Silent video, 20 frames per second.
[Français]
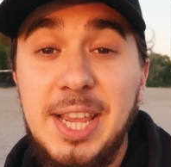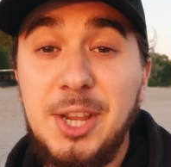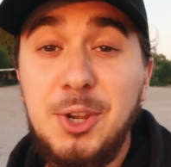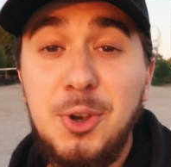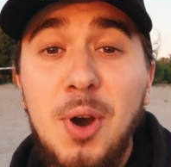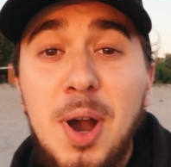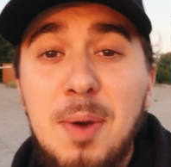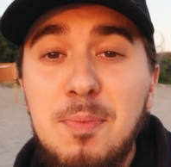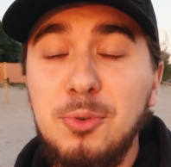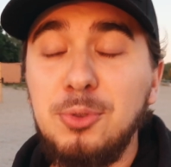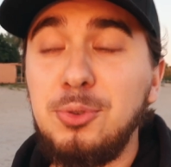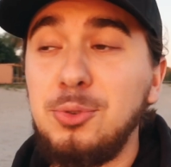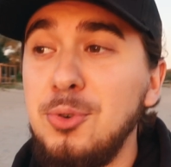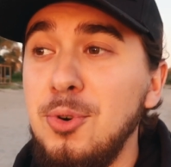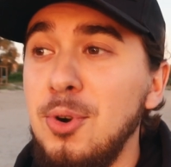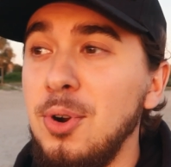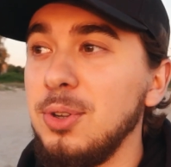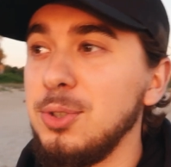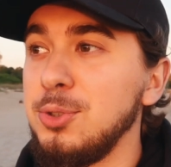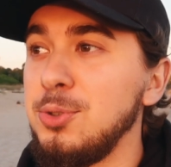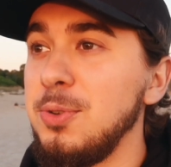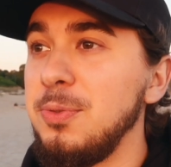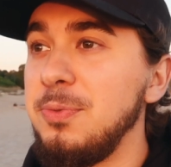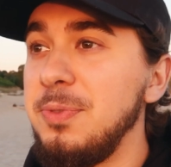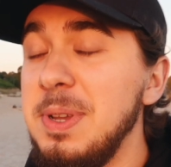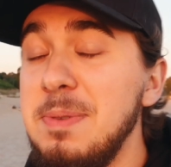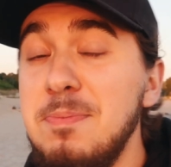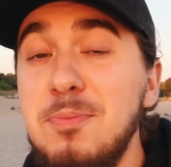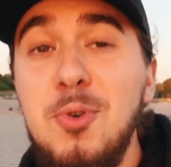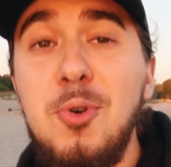Et quand à mon tour, je
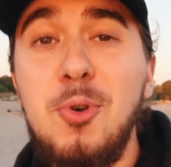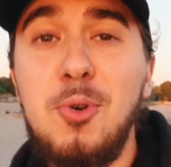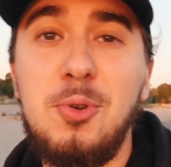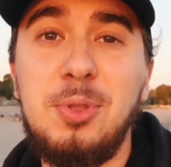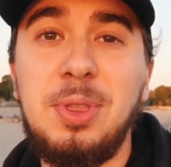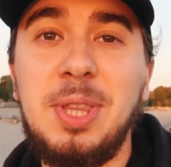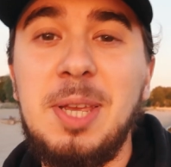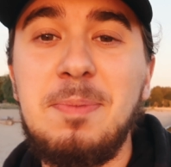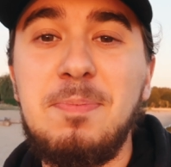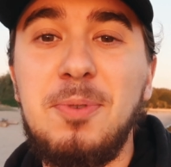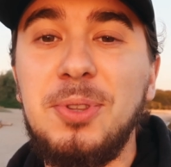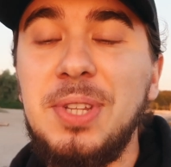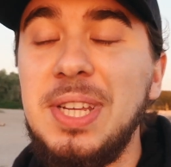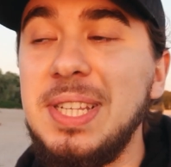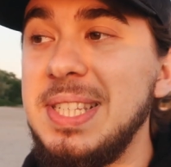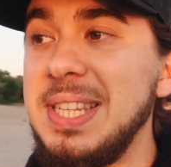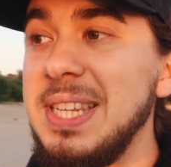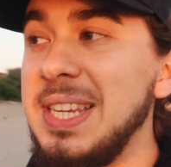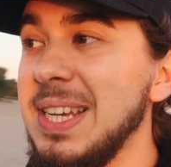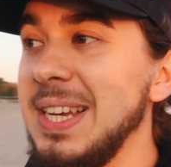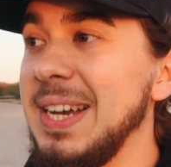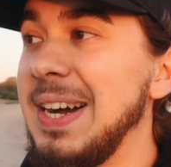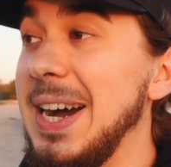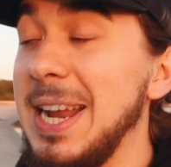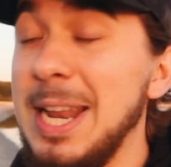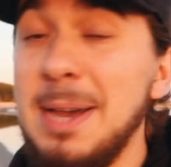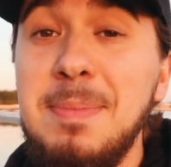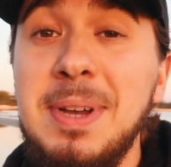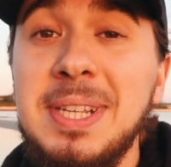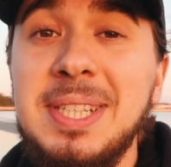fais mon road trip en Asie,
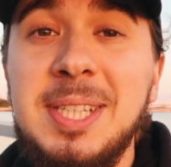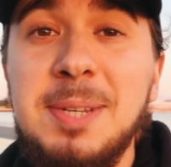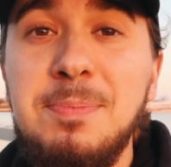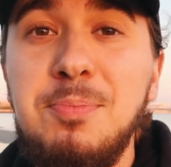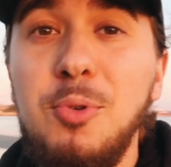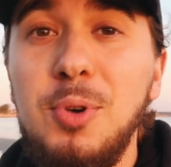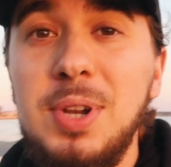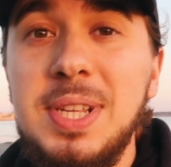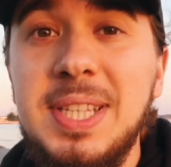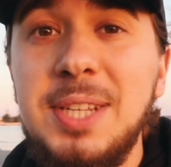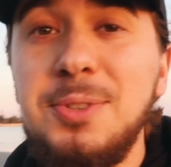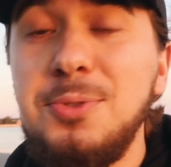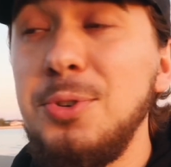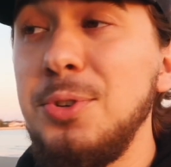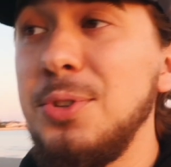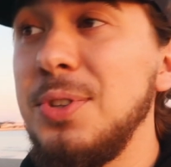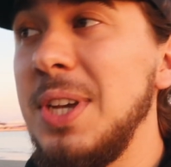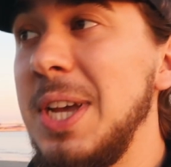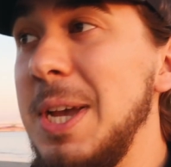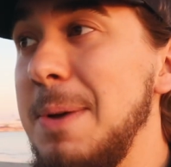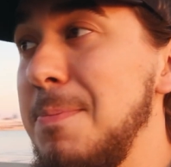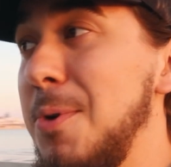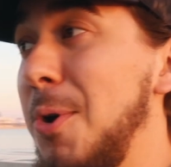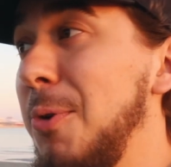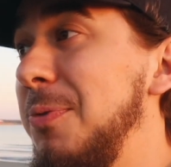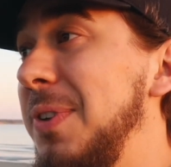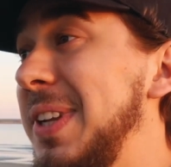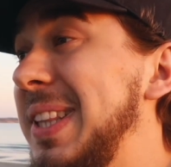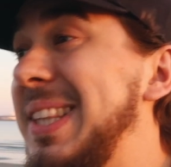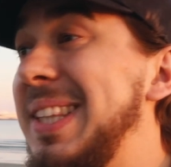à la base c'est pour les études, mais
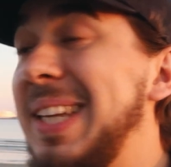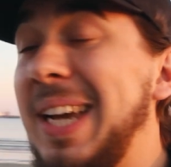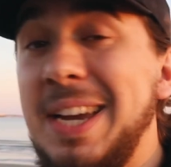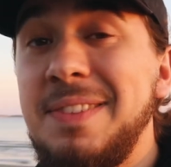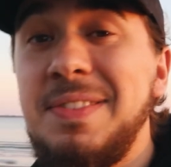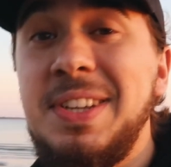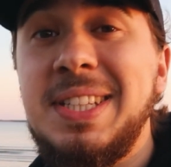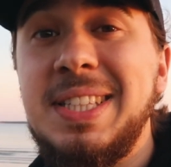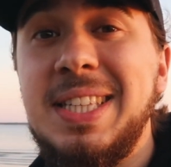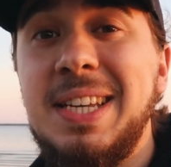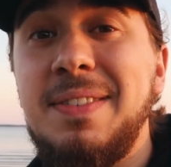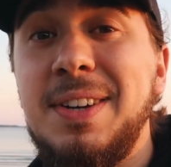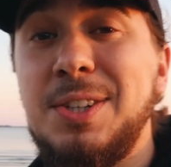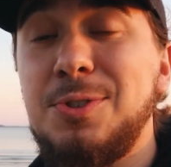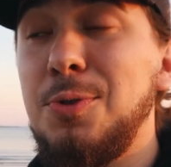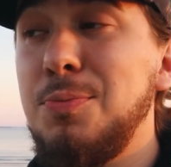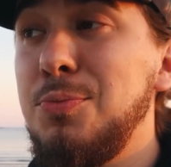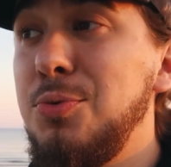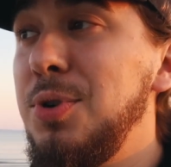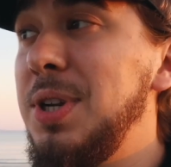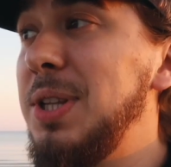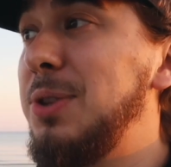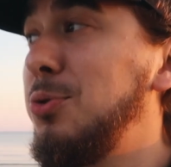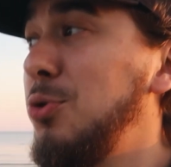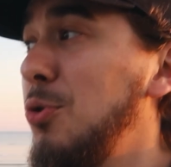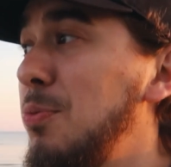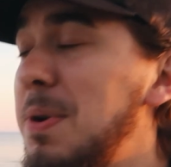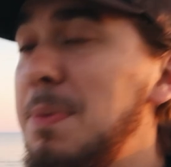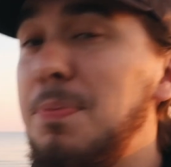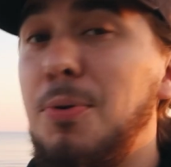en fait, très vite, ça va chambouler
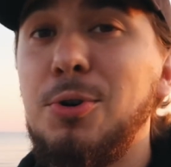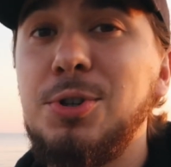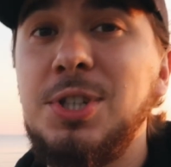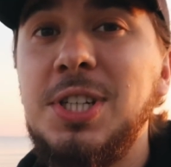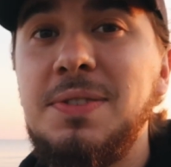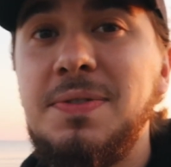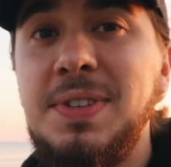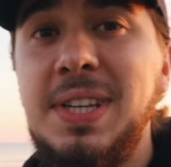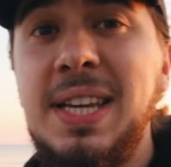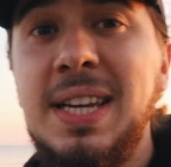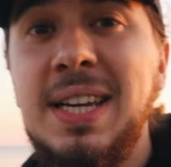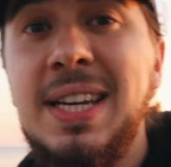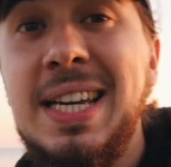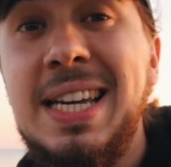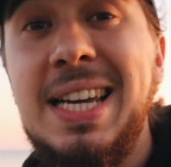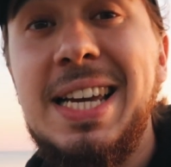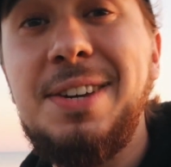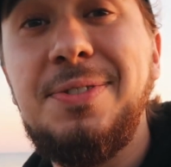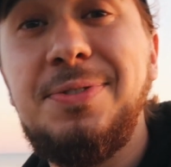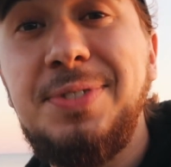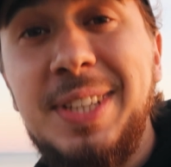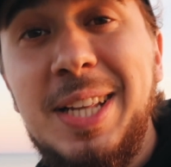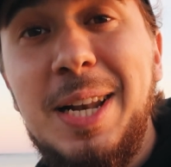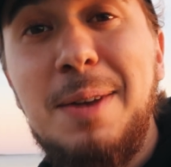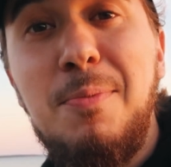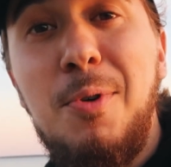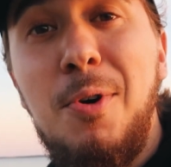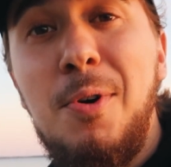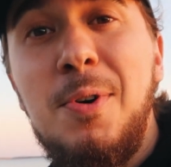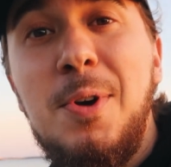tous mes projets de vie. Et
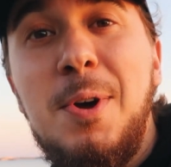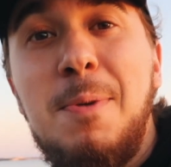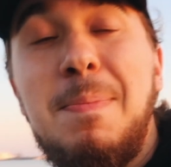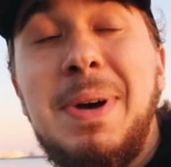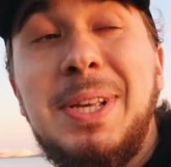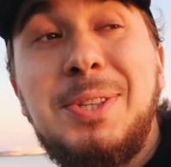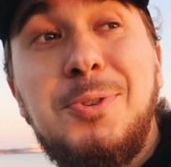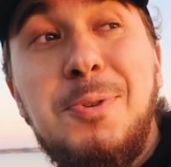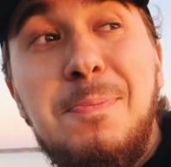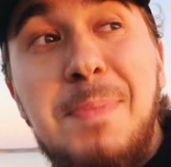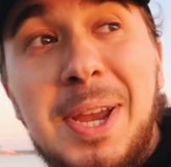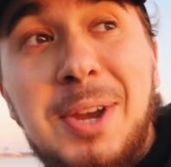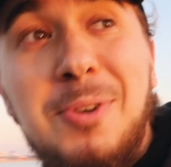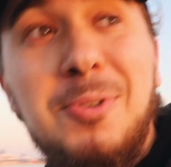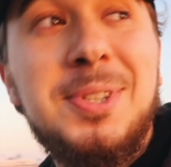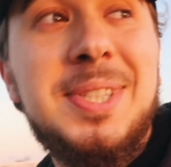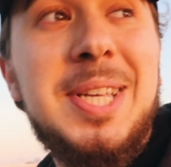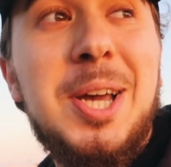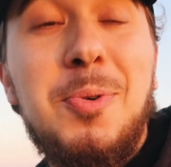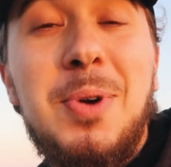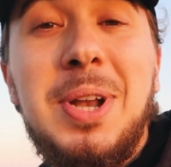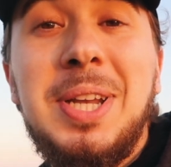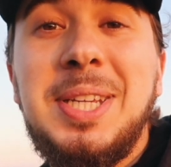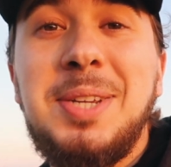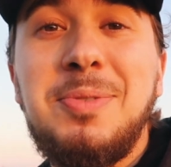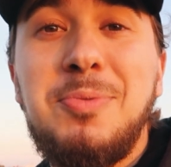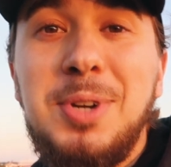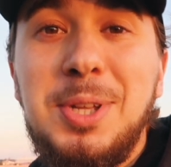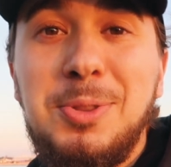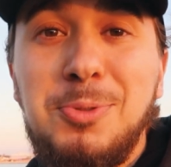finalement, bah, ce mec en sarouel
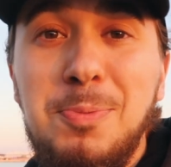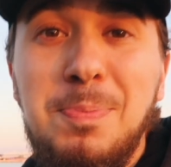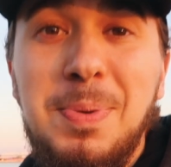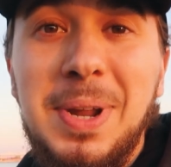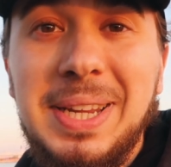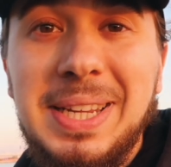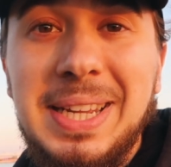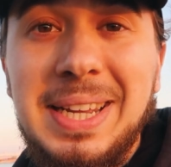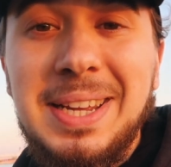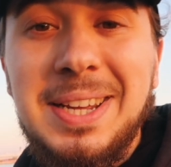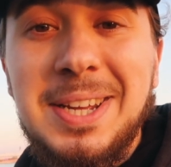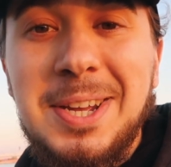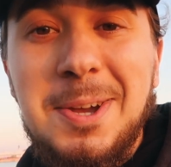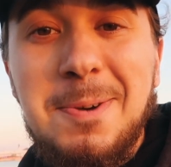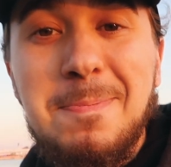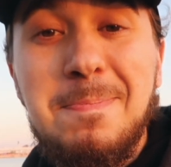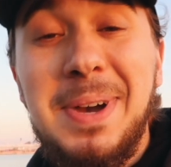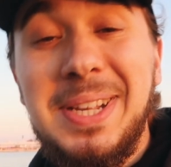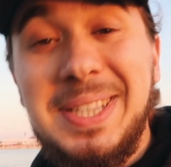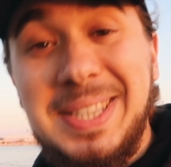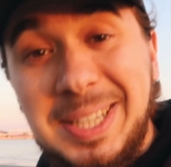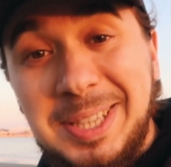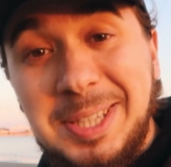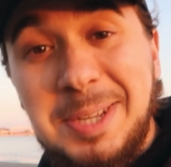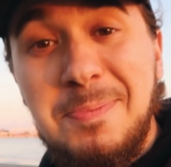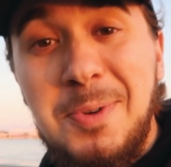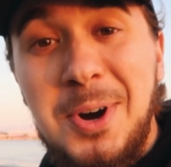qui voulait tout plaquer, bah, c'était